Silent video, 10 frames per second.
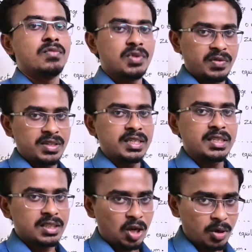வி வில் சே
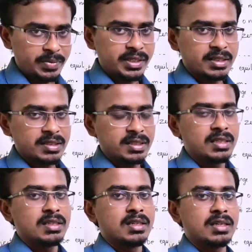தட் த ஆப்ஜெக்ட் இஸ் இன்
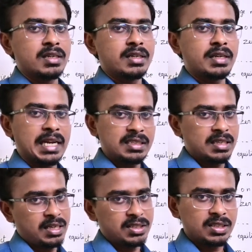
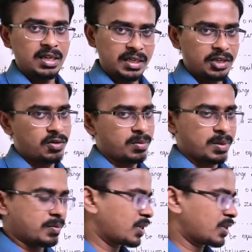ட்ரான்ஸ்லேஷனல் ஈக்குலபிரம்